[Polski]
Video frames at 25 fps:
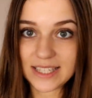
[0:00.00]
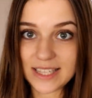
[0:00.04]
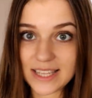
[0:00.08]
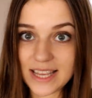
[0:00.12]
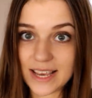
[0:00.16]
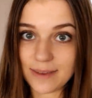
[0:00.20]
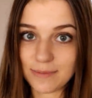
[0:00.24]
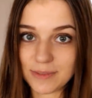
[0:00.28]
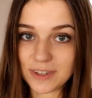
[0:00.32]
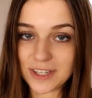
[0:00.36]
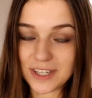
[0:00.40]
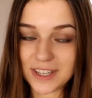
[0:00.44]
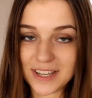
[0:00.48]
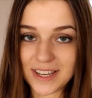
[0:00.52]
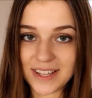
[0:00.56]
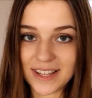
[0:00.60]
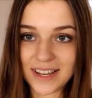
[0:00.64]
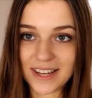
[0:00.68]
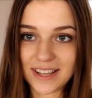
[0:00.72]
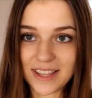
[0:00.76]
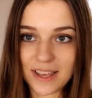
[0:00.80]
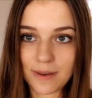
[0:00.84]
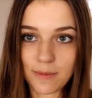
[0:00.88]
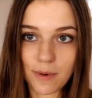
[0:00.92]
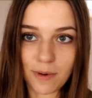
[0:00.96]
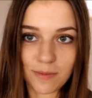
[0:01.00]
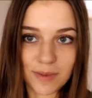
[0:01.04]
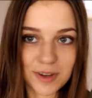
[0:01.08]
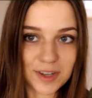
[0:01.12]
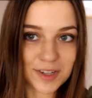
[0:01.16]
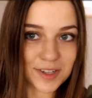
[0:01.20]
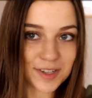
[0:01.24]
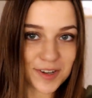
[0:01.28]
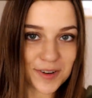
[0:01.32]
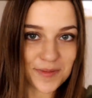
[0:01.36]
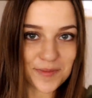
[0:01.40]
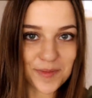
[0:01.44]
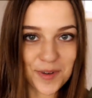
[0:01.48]
jem śniadanie, mam
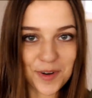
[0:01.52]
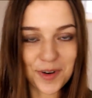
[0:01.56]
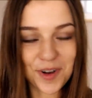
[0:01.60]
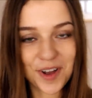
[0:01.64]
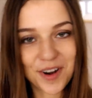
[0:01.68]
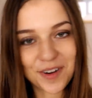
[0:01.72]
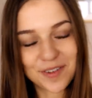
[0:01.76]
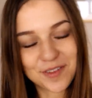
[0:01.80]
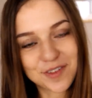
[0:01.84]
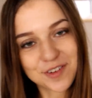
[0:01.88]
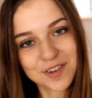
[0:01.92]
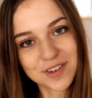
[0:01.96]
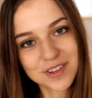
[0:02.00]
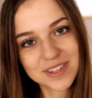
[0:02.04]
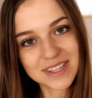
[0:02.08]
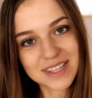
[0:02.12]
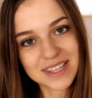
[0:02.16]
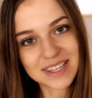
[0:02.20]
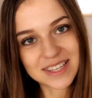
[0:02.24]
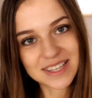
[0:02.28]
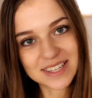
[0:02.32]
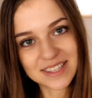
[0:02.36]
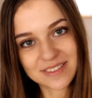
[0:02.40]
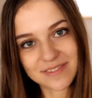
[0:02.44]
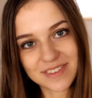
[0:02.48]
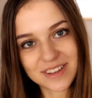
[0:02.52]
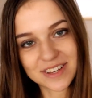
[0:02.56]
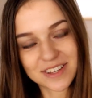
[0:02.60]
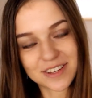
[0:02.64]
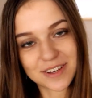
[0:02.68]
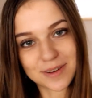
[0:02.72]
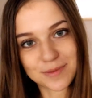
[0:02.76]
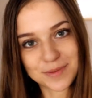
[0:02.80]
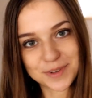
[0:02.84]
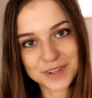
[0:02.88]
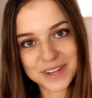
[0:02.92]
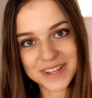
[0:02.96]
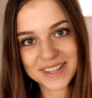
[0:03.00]
jeszcze mokre włosy i stwierdziłam,